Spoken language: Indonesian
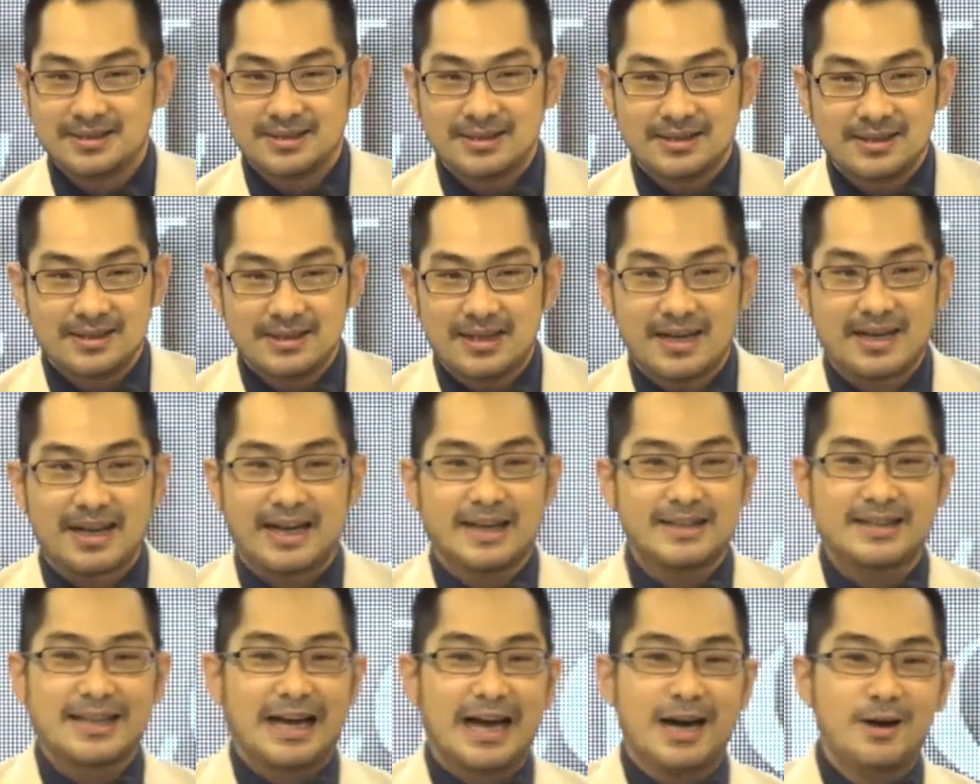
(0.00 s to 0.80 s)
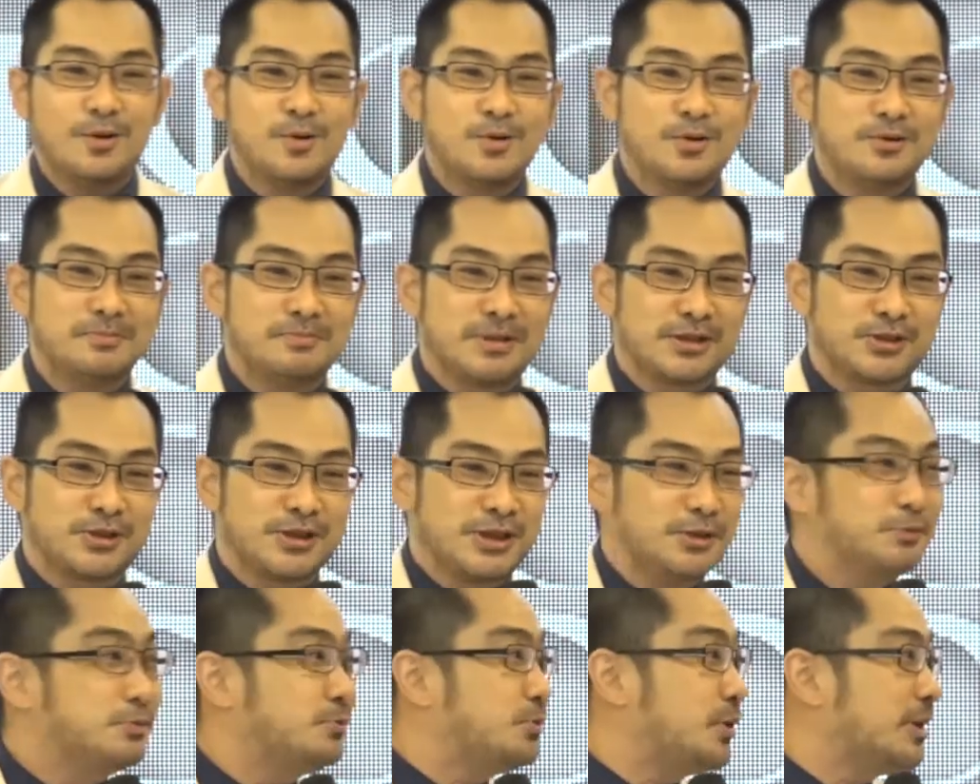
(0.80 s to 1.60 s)
yang nggak tahu maksudnya
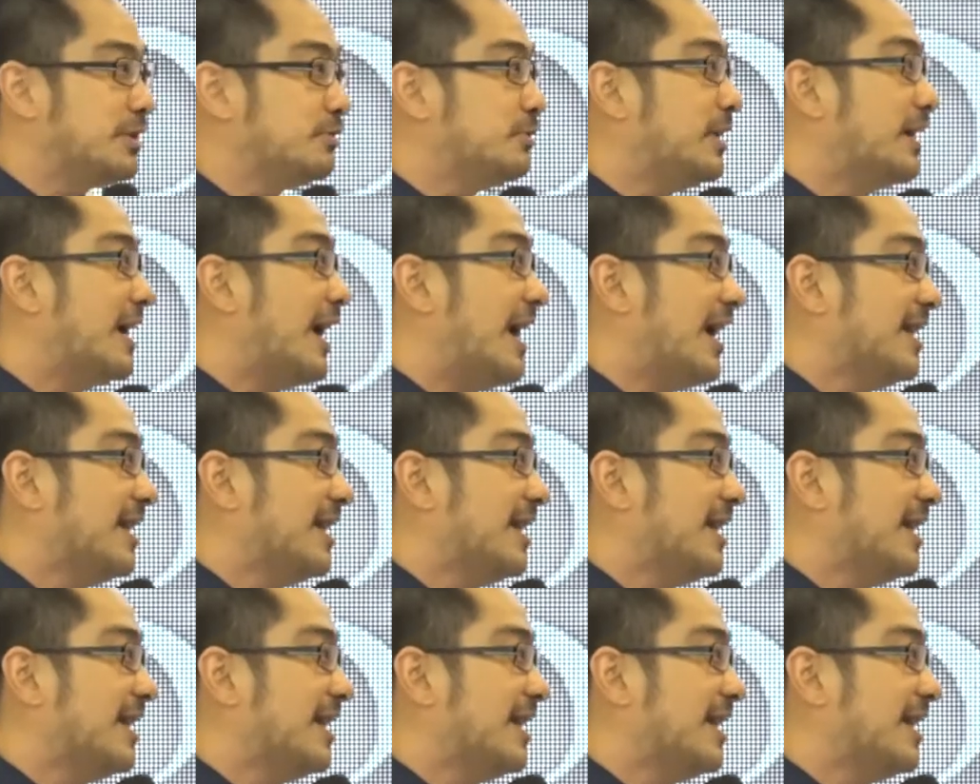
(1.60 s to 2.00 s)
duit udah nggak